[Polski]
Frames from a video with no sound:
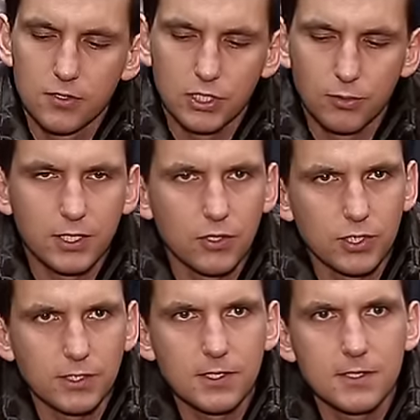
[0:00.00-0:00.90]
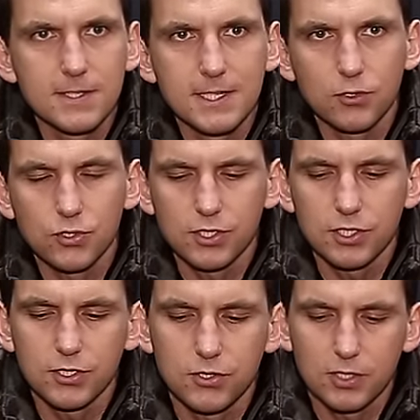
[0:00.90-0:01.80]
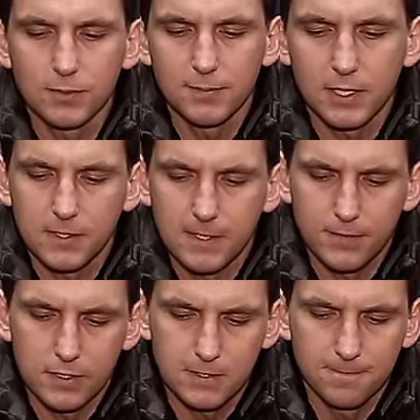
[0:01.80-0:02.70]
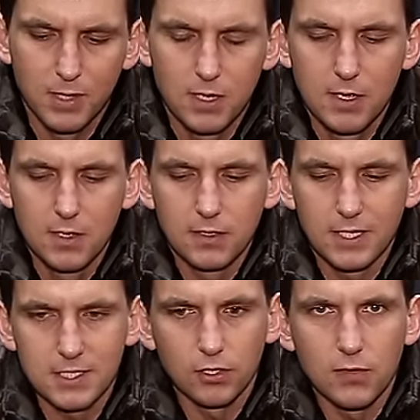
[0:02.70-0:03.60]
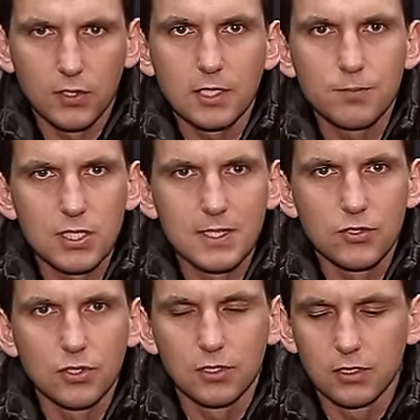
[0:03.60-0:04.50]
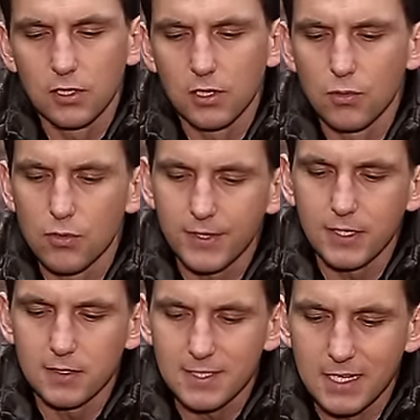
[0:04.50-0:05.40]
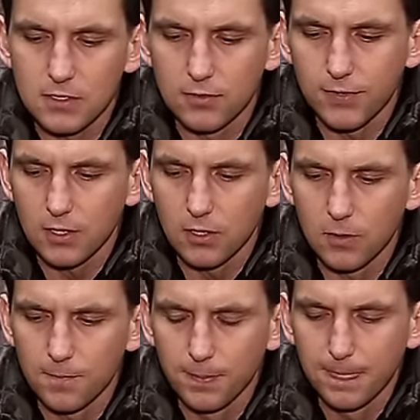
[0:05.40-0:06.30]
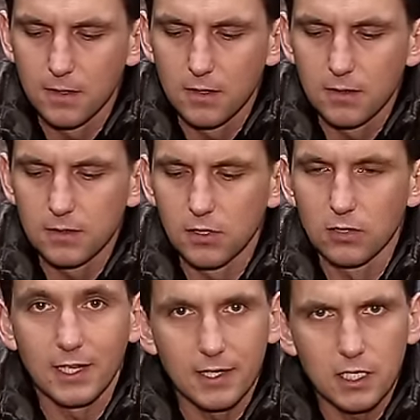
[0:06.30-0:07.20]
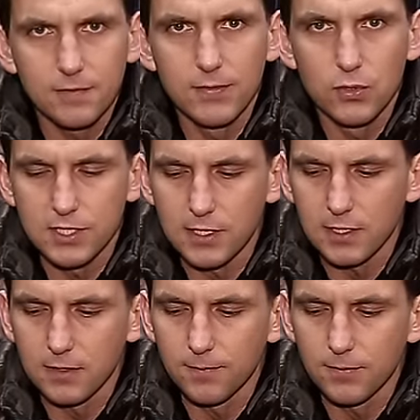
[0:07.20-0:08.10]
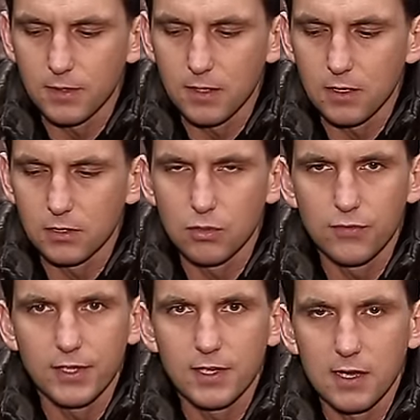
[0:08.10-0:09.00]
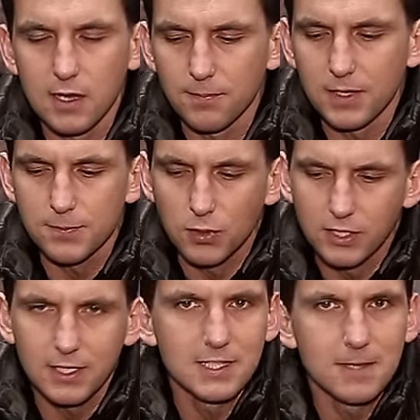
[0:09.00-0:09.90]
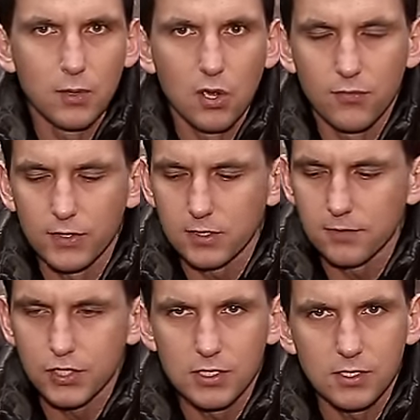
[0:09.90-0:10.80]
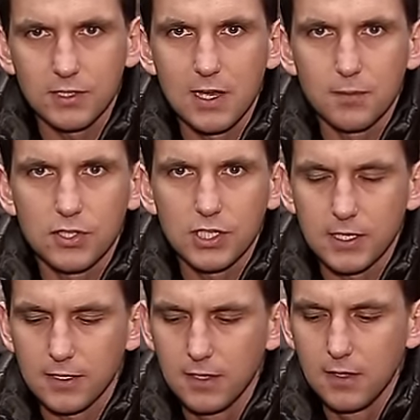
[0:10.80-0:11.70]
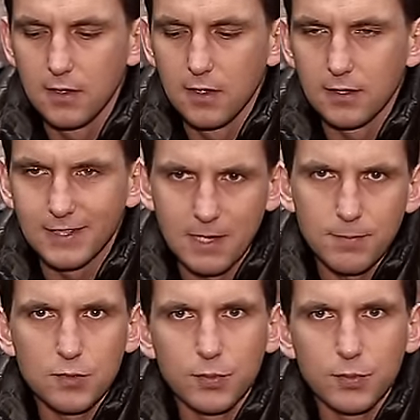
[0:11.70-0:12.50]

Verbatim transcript: żyłki o średnicy 0,33 mm, więc jest to kowrotek przeznaczony do łowienia dystansowego, do dalekich wywózek, na, do łowienia na zbiornikach zaporowych, wszędzie tam, gdzie karpiarz